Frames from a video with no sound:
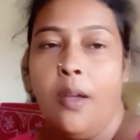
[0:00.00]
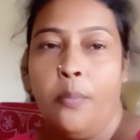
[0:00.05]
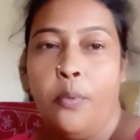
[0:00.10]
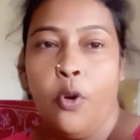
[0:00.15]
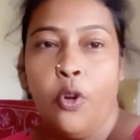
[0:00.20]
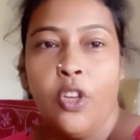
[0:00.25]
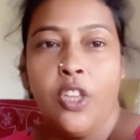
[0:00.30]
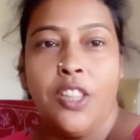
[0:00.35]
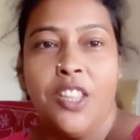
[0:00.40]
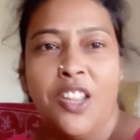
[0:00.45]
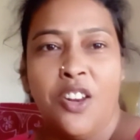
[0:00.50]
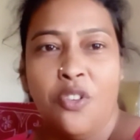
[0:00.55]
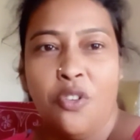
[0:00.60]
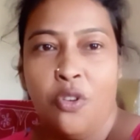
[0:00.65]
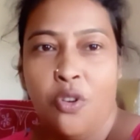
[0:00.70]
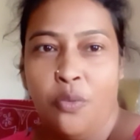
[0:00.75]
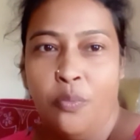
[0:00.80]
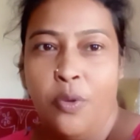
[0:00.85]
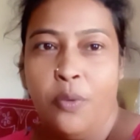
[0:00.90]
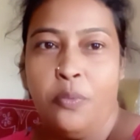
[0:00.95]
প্রকৃতির
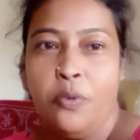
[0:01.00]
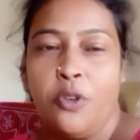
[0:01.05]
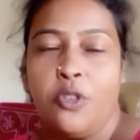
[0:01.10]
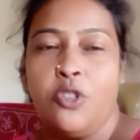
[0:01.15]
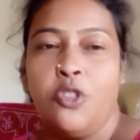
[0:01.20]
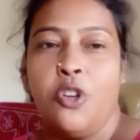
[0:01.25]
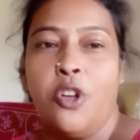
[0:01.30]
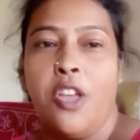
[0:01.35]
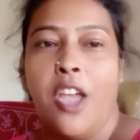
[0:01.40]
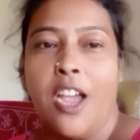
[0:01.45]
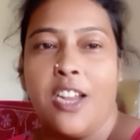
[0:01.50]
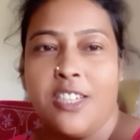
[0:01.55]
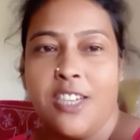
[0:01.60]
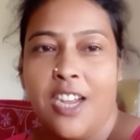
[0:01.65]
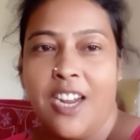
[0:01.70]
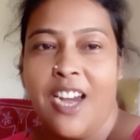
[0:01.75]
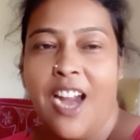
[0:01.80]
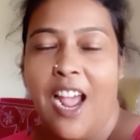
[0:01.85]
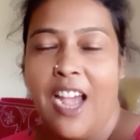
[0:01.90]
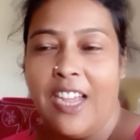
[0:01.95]
কোনো বিপর্যয়
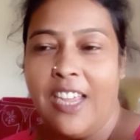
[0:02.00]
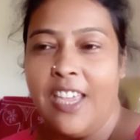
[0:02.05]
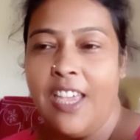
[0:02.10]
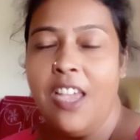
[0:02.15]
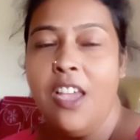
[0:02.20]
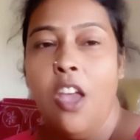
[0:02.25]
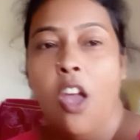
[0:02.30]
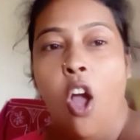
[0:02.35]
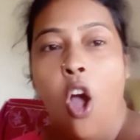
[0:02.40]
আসার আগে